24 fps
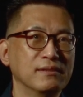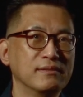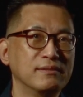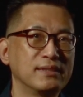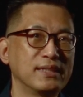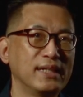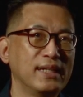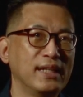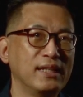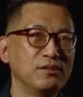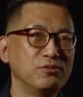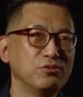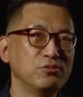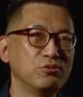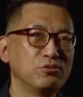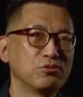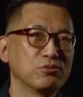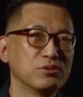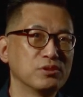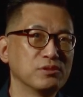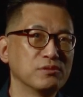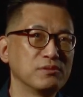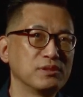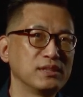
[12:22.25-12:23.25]
再来就是
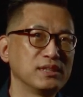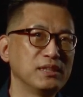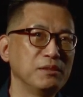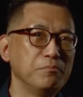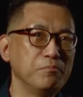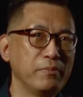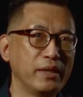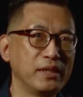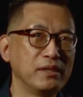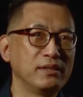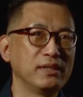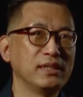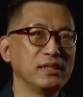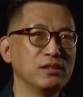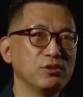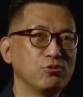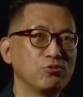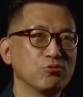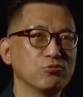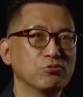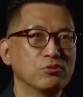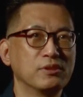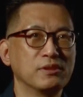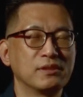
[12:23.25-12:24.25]
说，新媒体艺
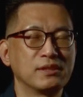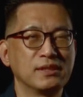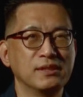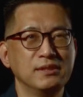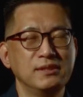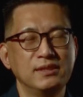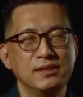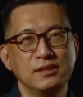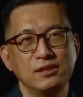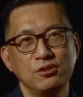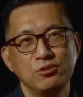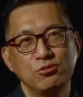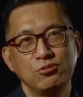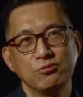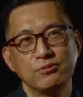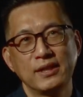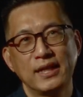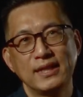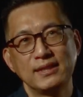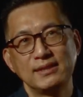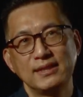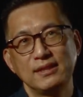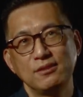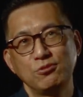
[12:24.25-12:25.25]
术或科技艺术，
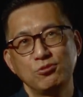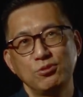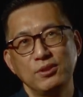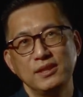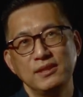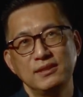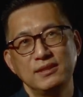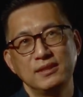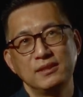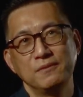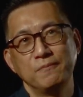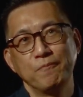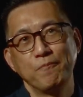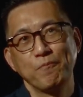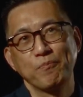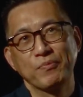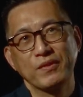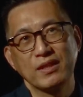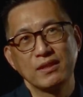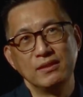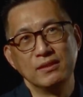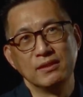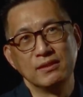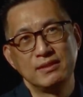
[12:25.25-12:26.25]
它在最近
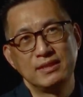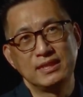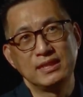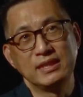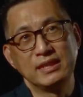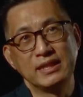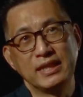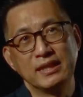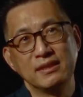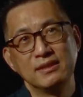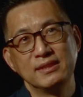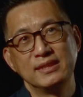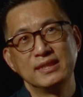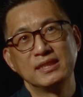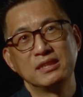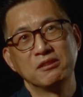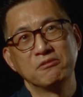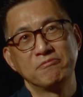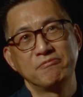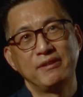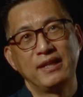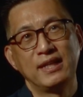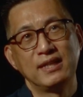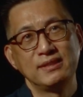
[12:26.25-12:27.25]
呃几年的这个
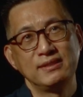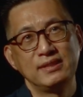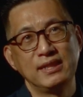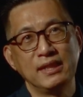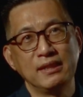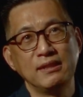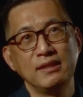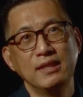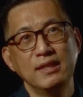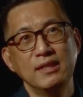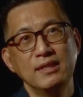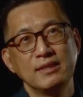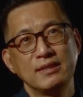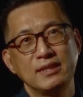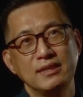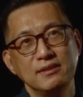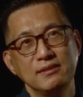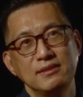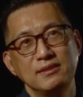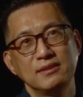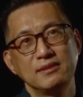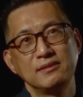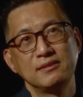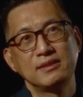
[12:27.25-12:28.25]
发展，其
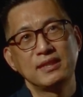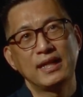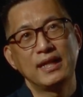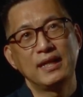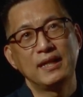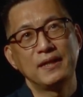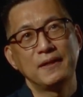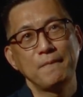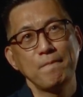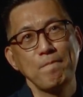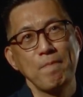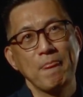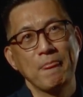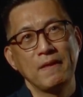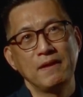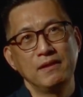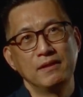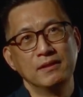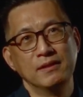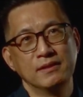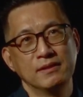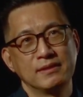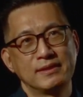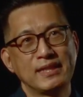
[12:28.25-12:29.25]
实它
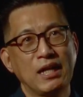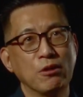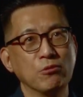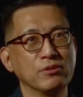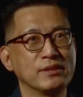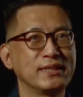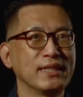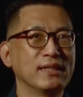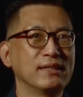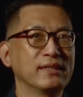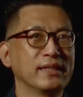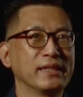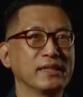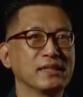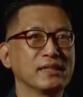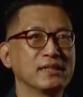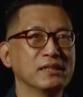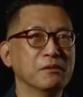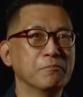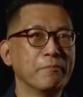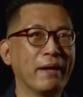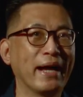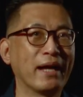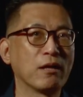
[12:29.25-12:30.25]
呃导向了一
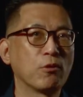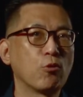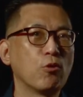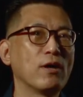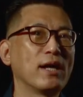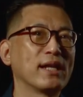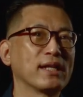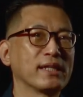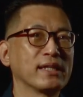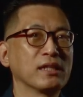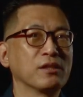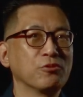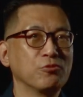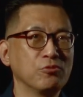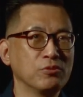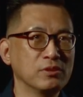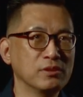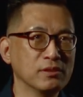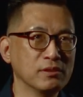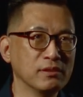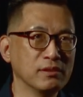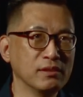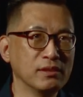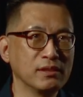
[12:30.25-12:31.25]
个蛮跨领域
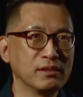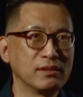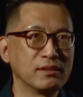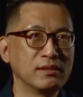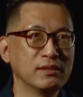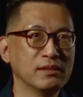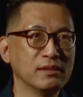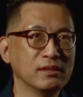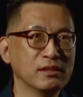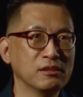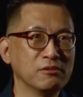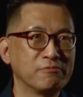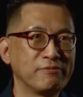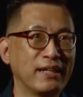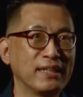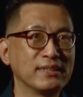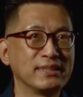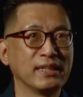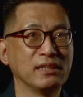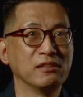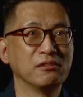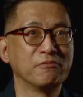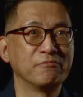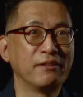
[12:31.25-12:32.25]
的一个发
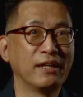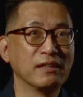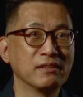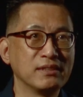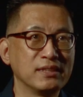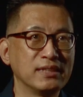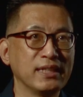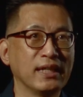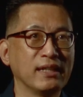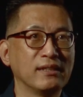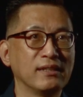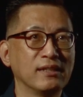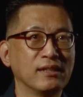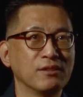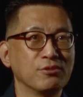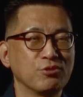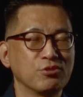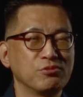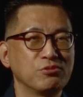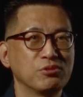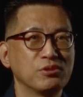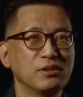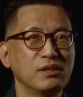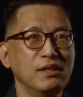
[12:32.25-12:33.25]
展的方向啊，就
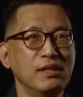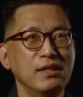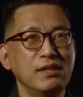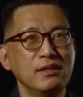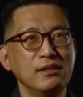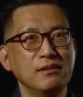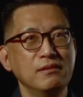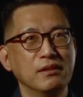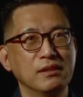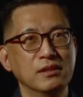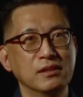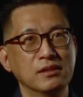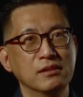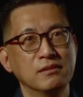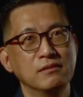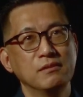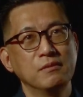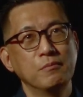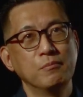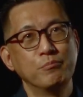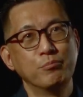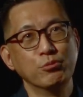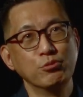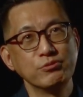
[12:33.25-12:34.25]
是说呃
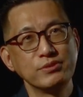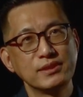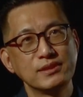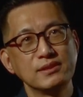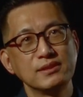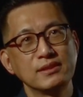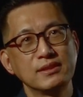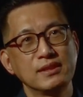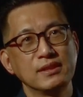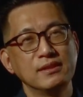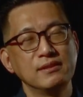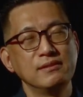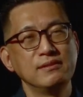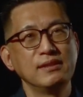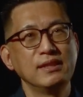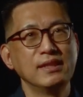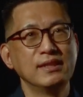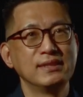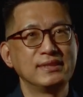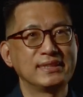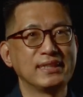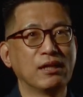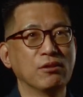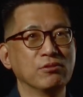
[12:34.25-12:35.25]
不是跟
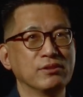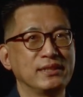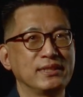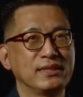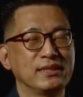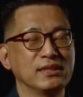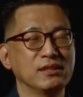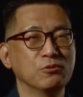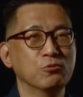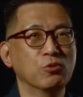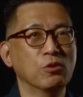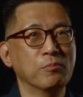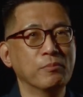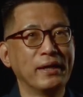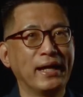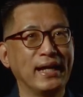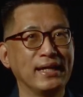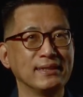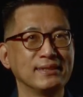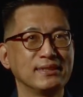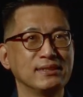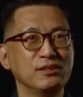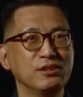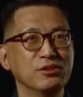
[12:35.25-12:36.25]
早期我们还
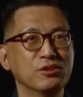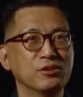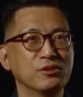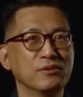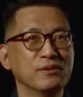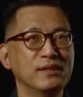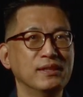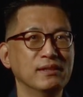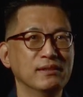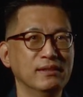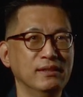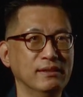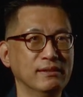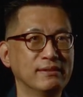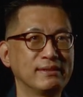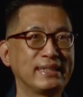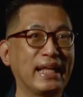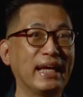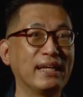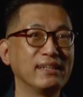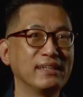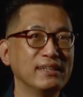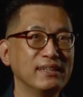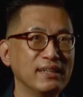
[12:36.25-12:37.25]
是用呃
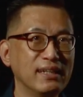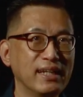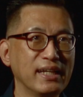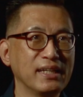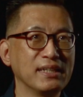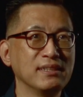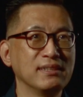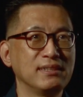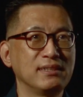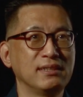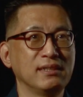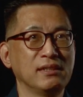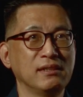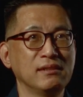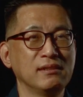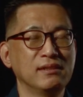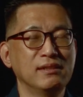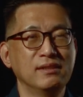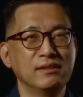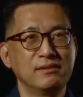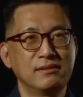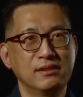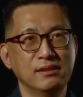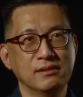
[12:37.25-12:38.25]
单一类型
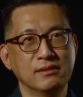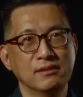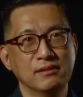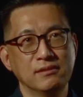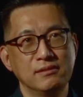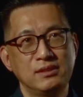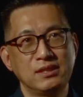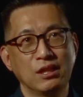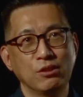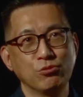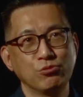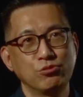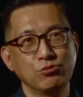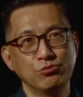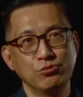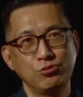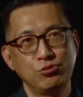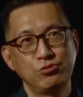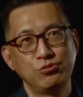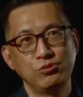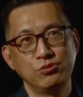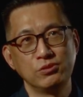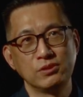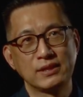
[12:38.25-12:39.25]
的角度
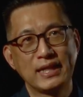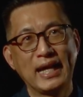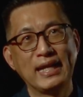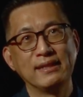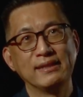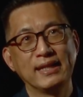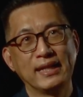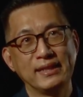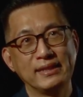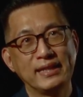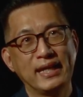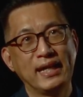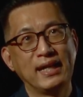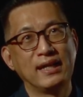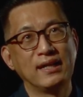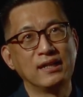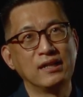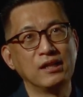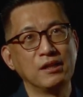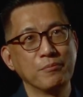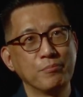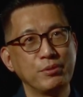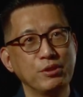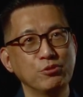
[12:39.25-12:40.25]
去看待它
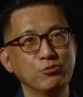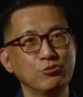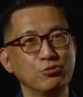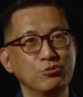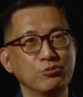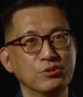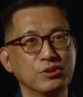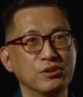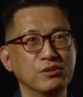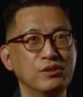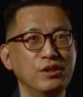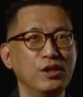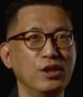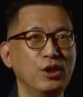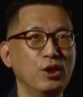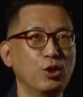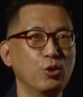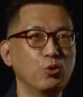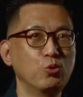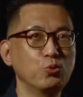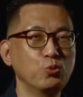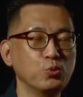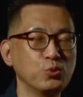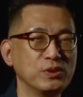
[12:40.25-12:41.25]
啊，譬如说
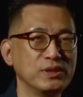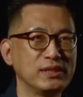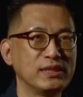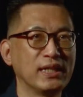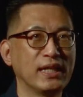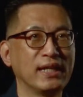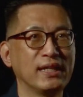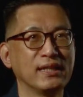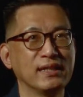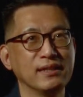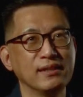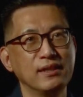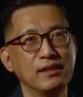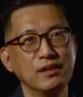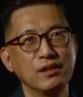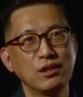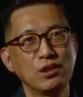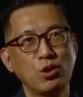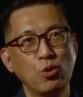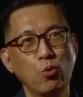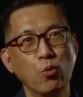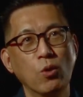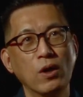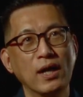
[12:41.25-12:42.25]
录像、
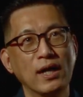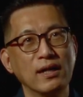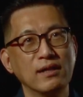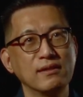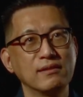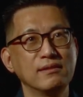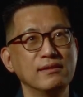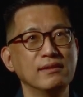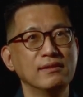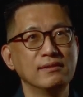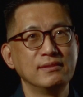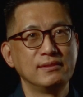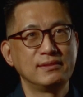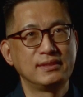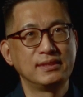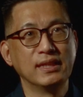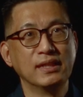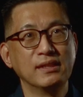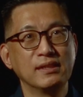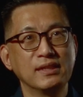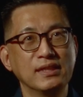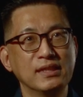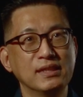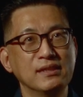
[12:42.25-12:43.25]
光、
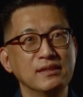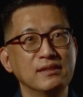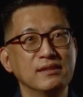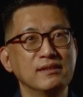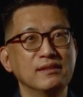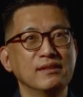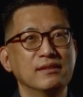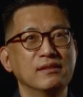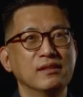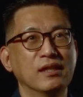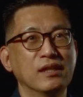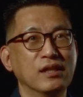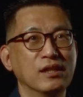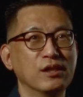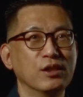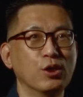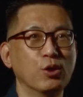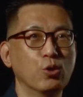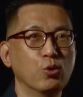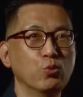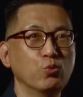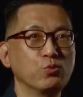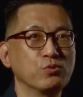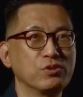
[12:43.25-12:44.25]
声音啊、
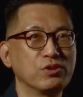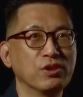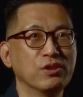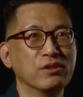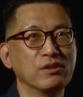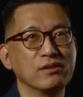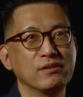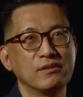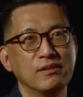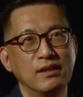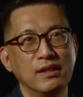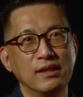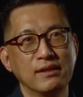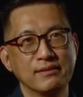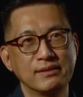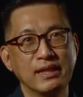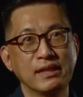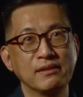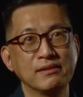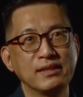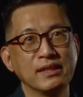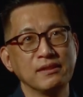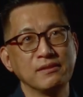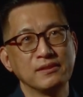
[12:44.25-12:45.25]
互动啊
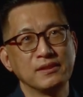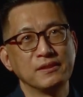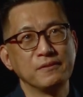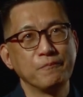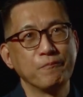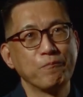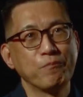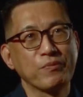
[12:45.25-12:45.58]
等等的，